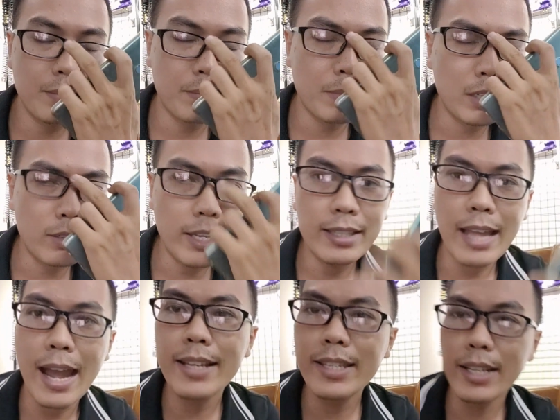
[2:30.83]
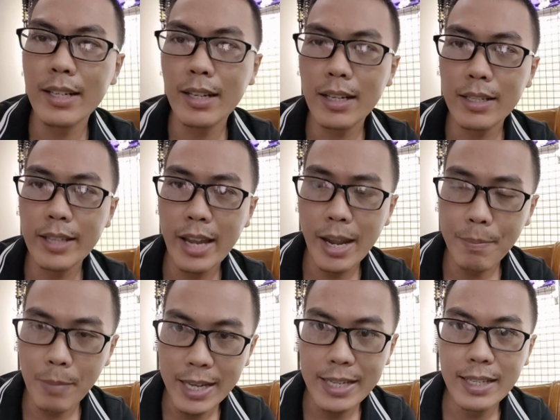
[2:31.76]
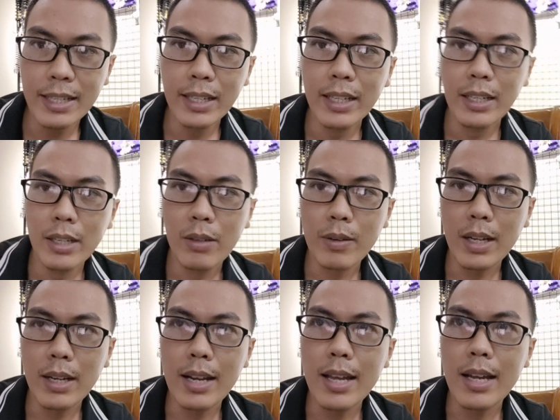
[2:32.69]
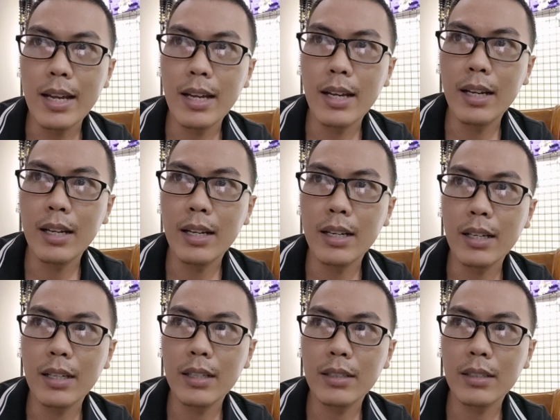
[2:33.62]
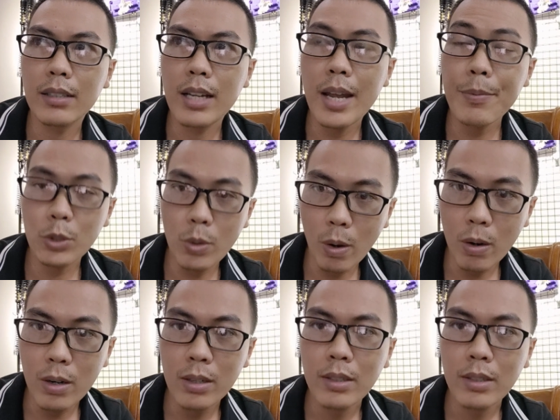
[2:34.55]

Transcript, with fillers: Mình có thể tải trên à, xê hát Play hoặc là App Store,